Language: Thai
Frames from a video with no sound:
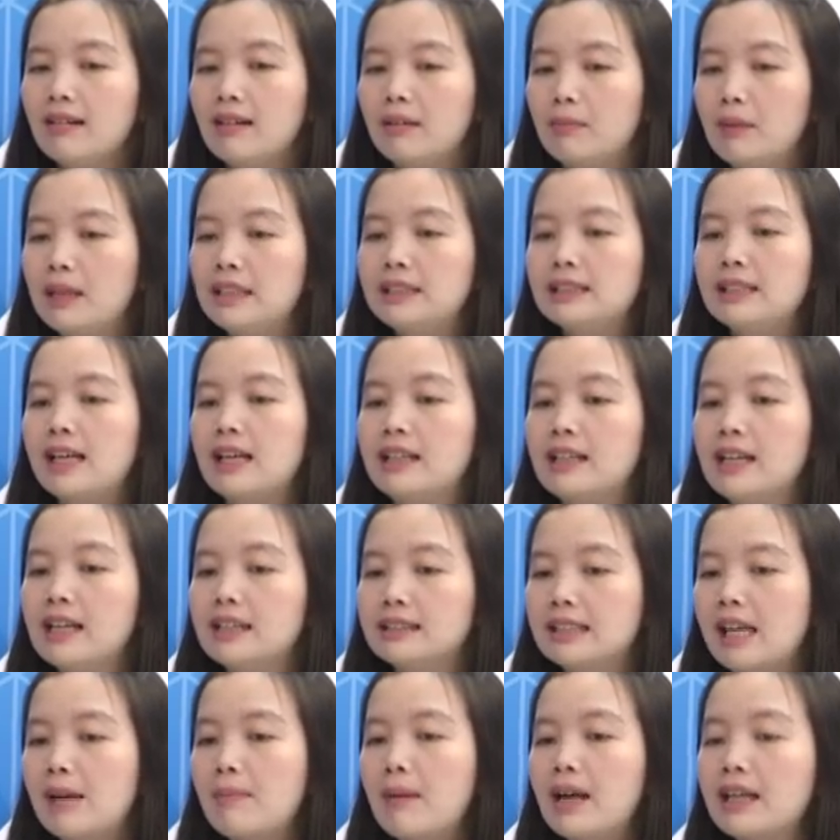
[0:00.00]
บริษัทเนี่ย
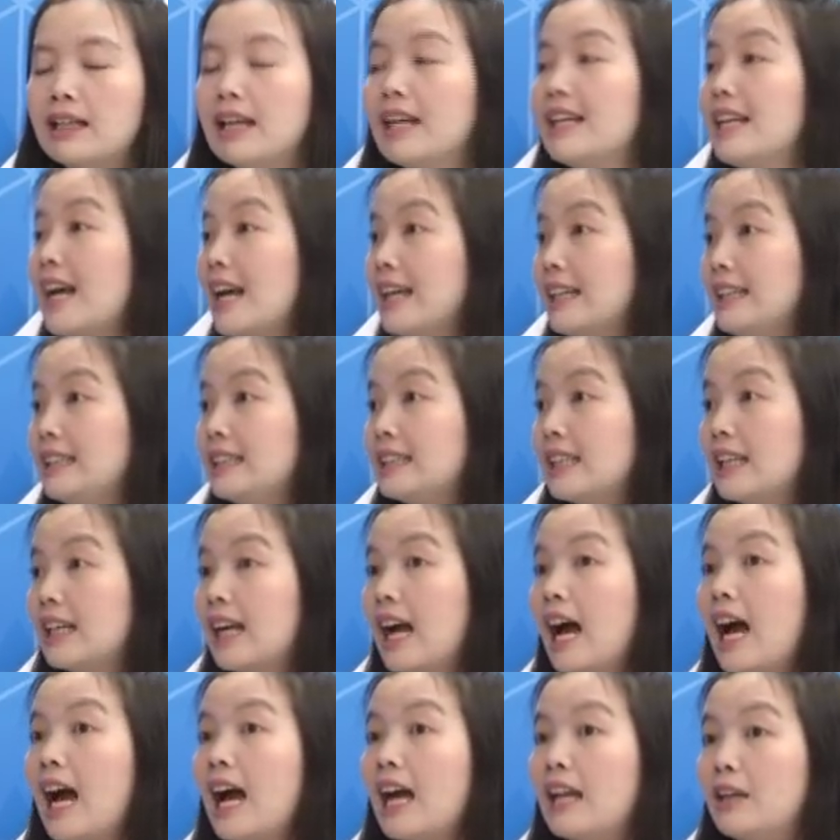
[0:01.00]
สามารถขยายกิจ
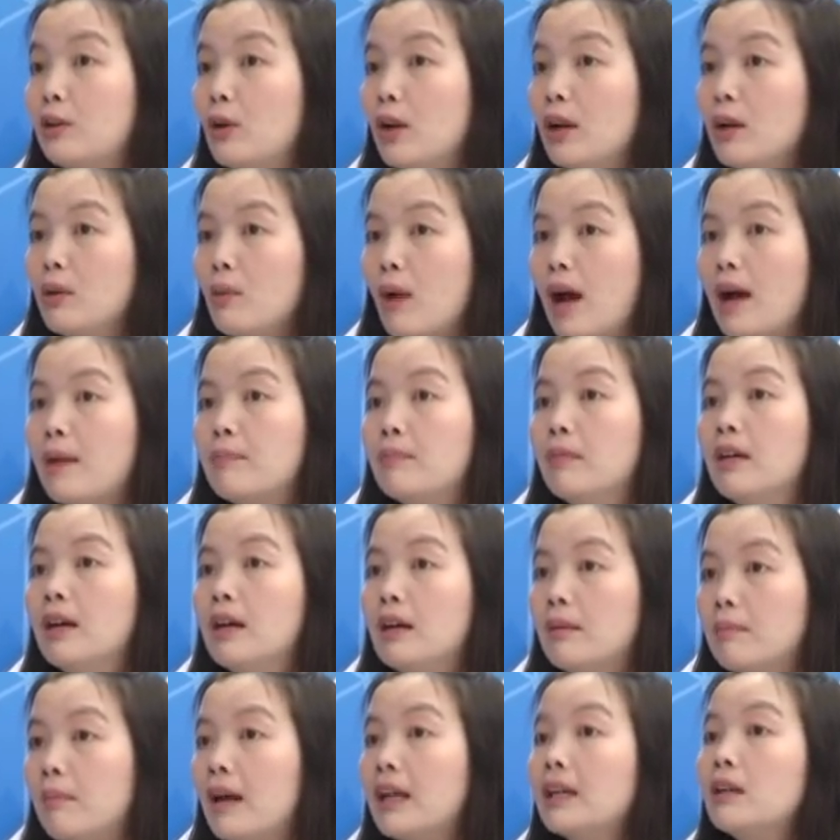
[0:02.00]
การด้วยความ
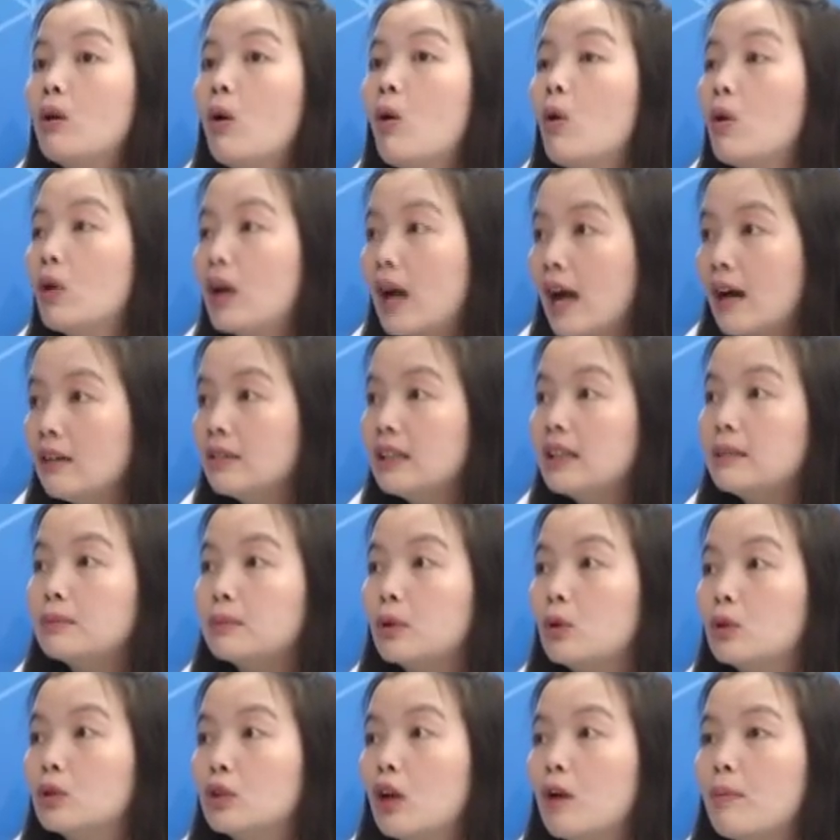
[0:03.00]
มั่นคงก้าวเติบ
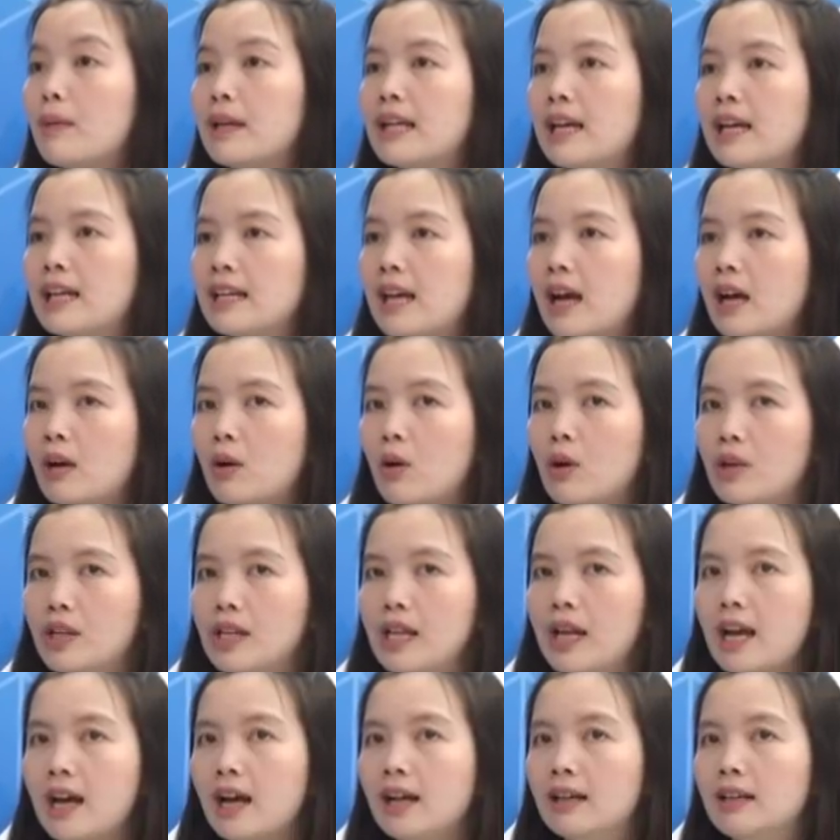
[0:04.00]
โตต่อไปในอนาคต
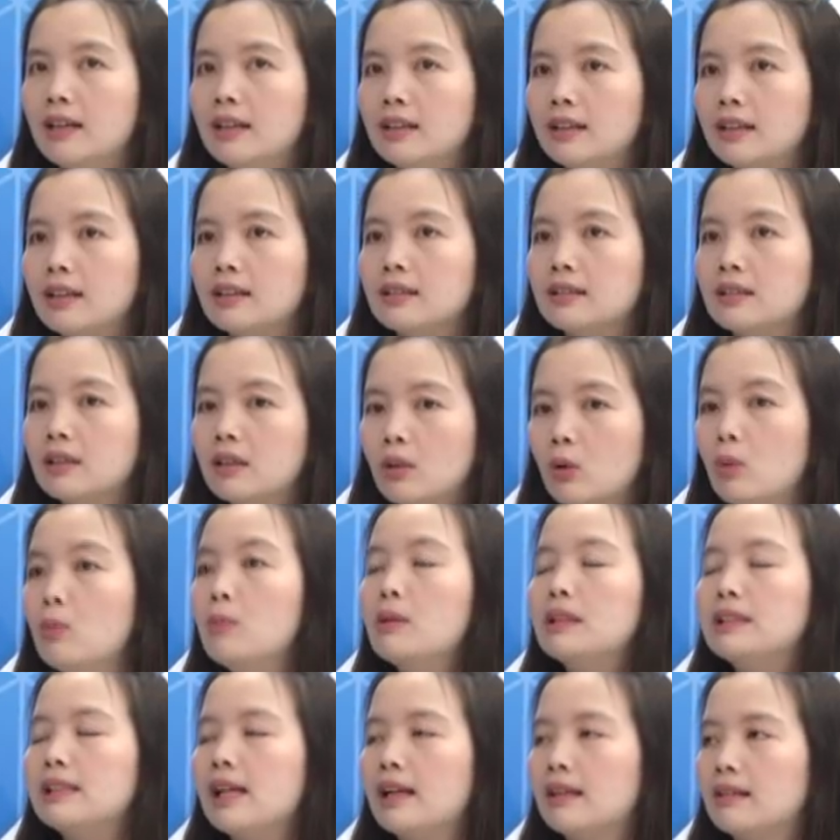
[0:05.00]
เนี่ยทางกลุ่ม
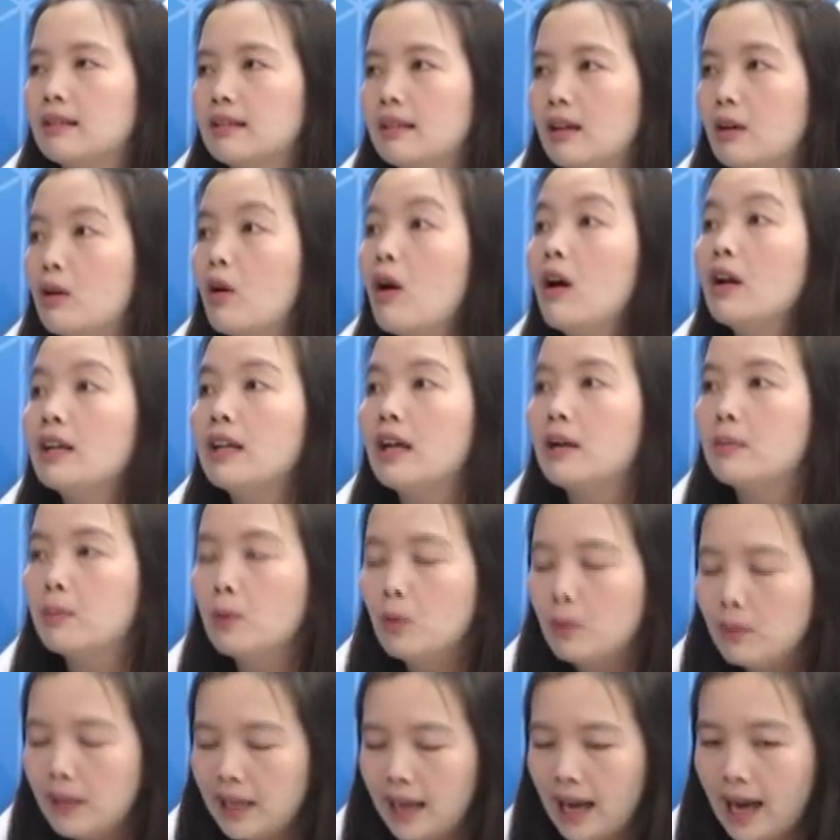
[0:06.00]
บริษัท แล้วก็ทาง
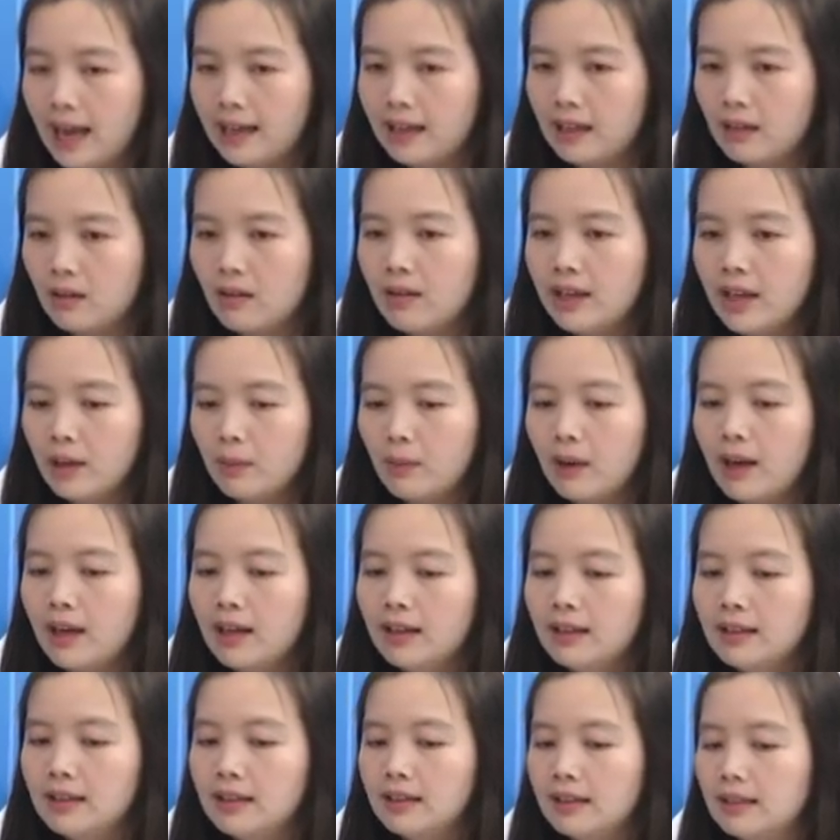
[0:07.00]
ผู้บริหารเนี่ยก็เห็นว่า
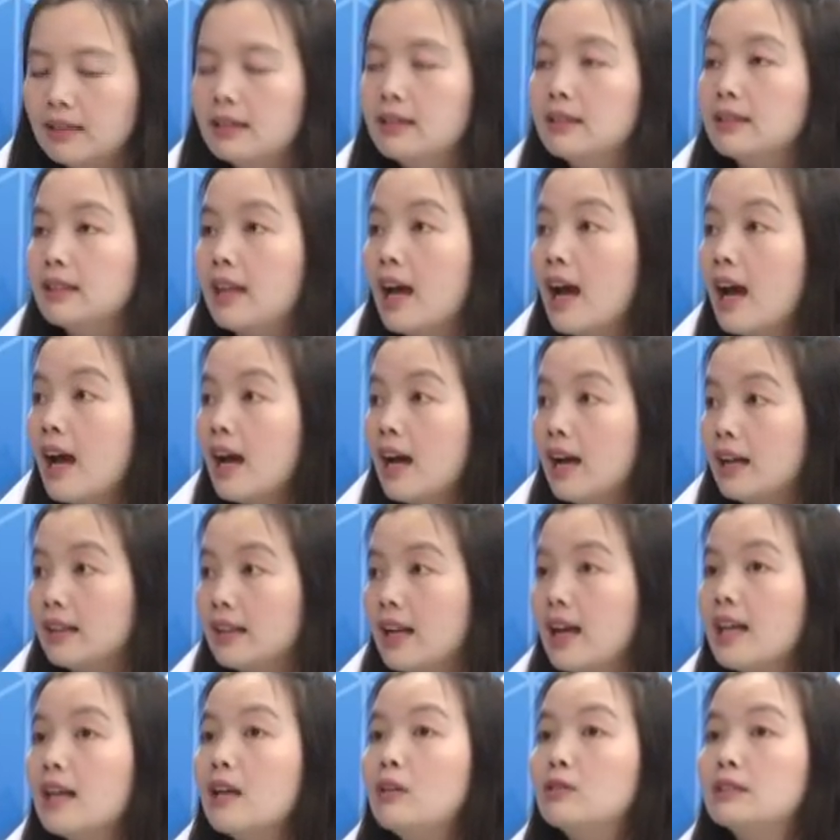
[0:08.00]
เออถ้า
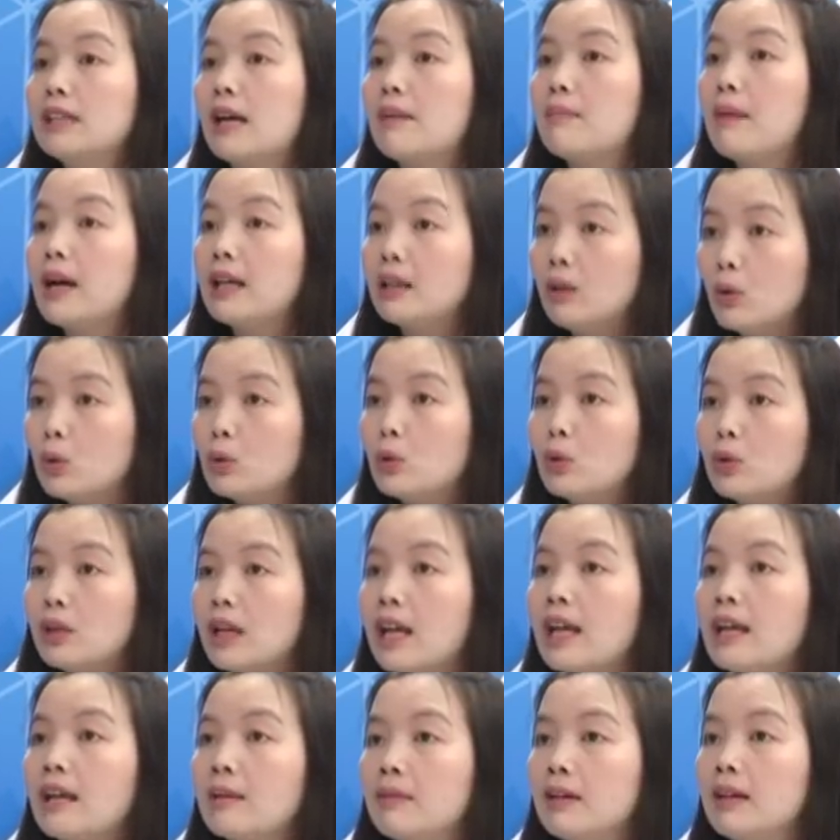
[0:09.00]
ถ้าเราสามารถลงทุน
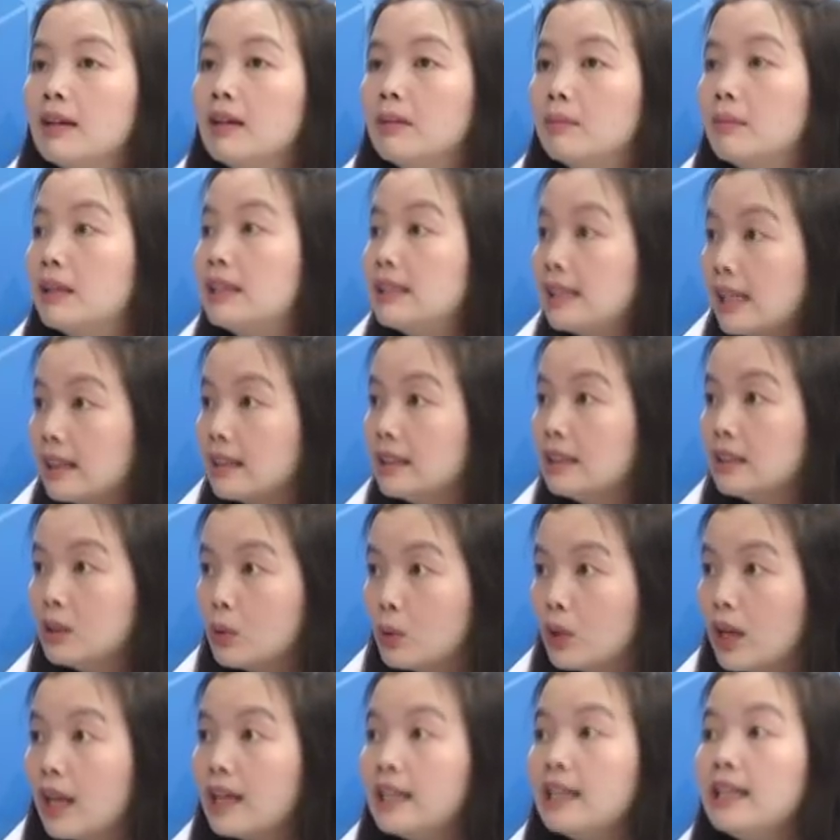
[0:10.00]
ในบริษัทเงิน
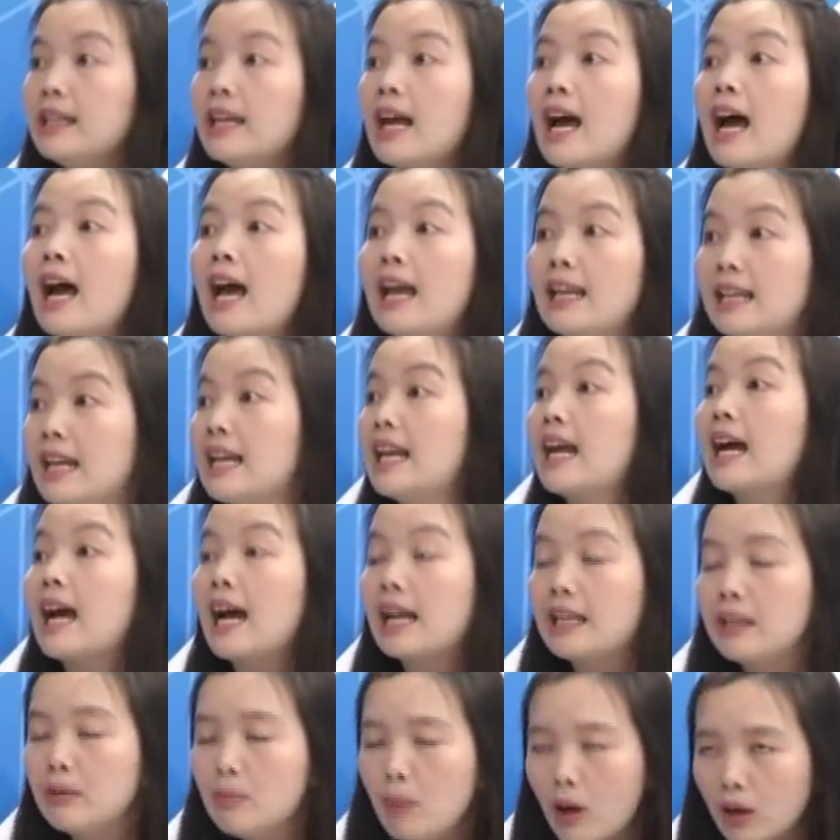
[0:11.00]
ทุนอันนี้ได้ในรา
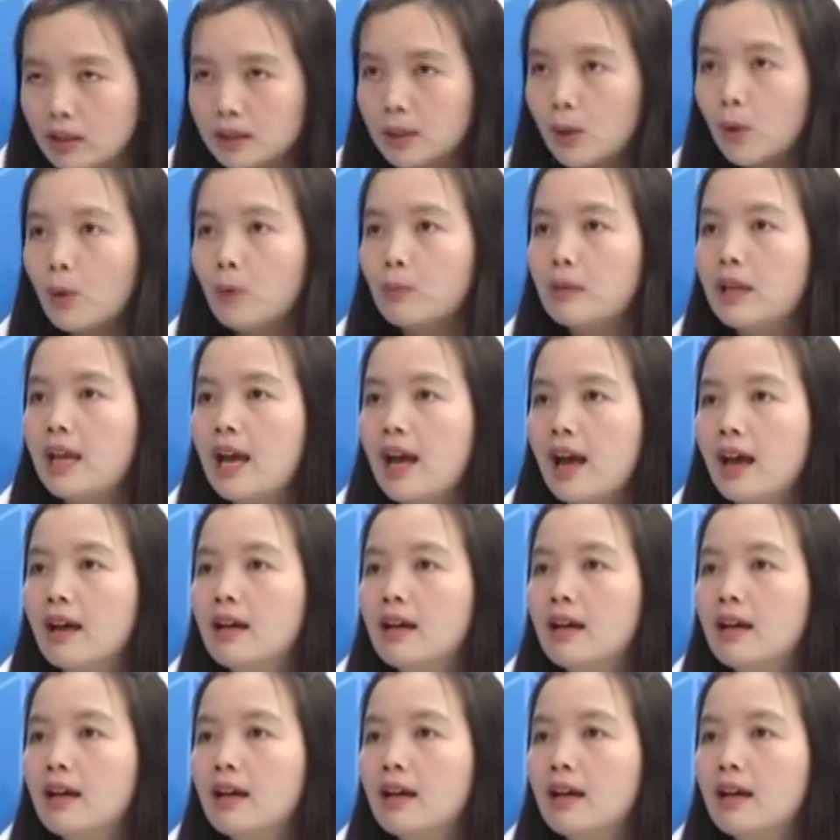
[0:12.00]
คาที่เหมาะสมเนี่ย